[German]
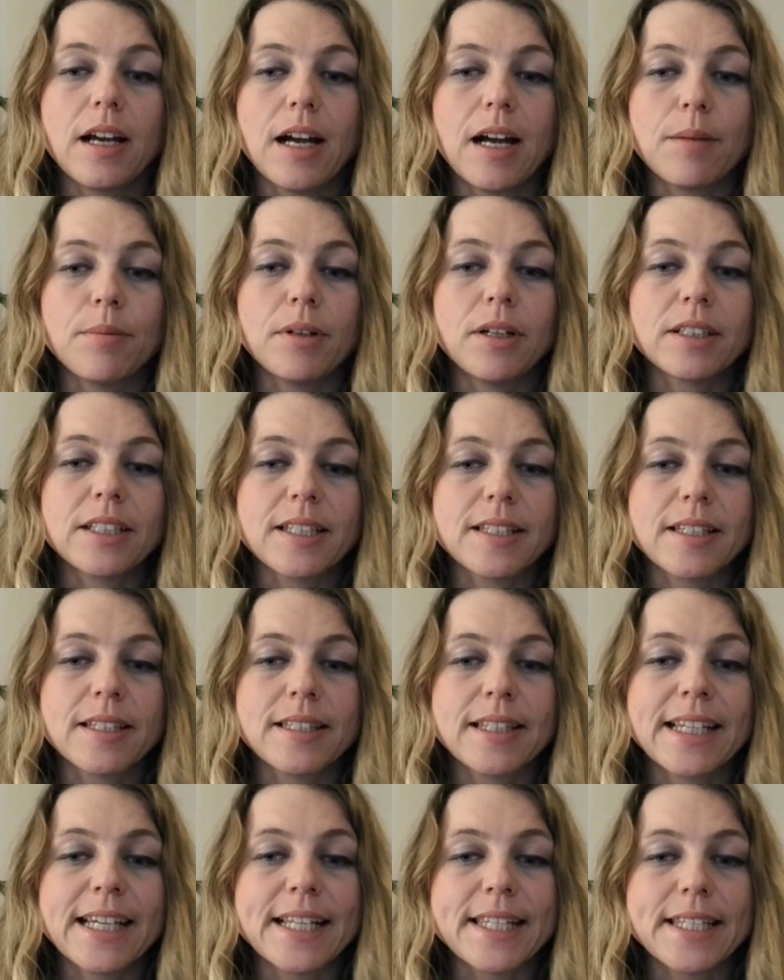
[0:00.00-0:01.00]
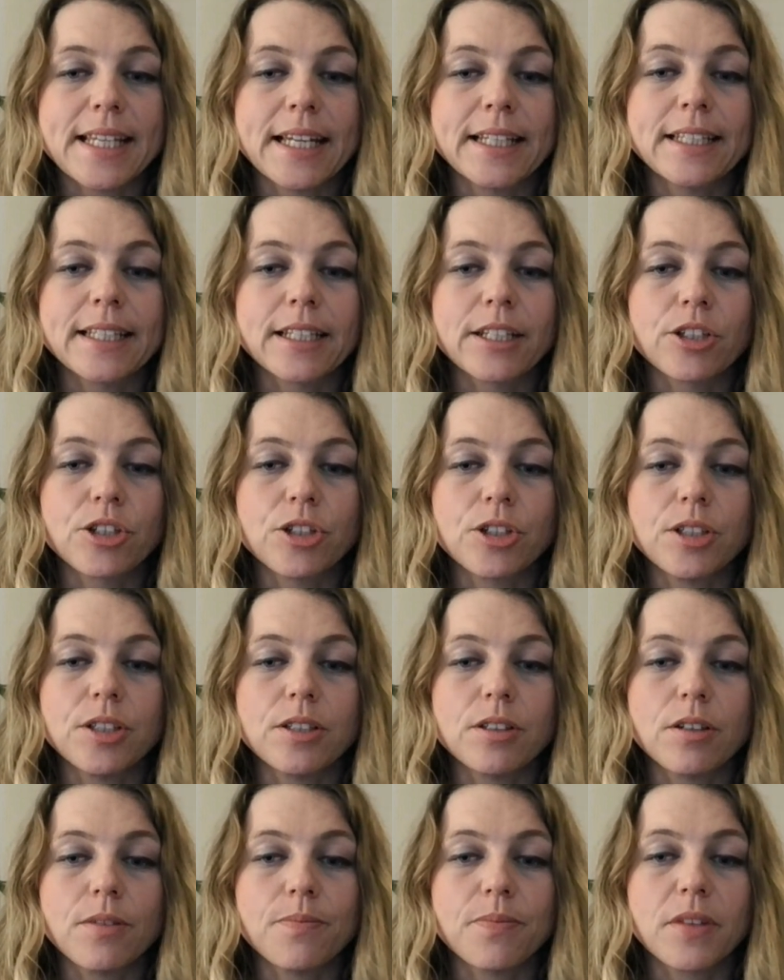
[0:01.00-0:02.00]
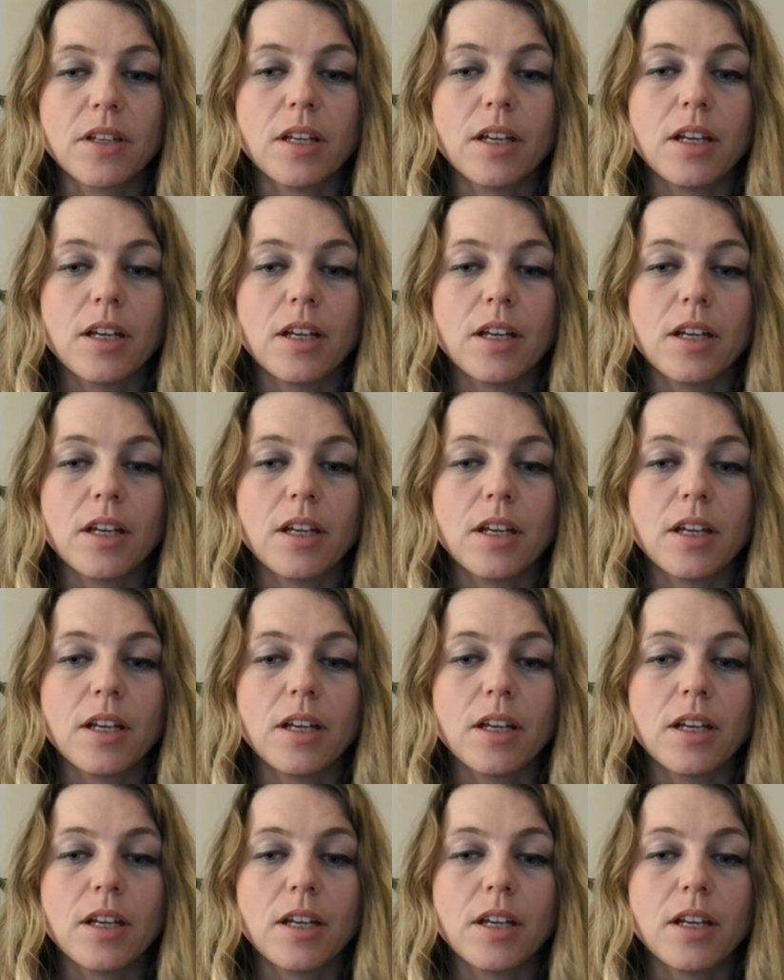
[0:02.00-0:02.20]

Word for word: Aber das ist eine ganz andere Geschichte.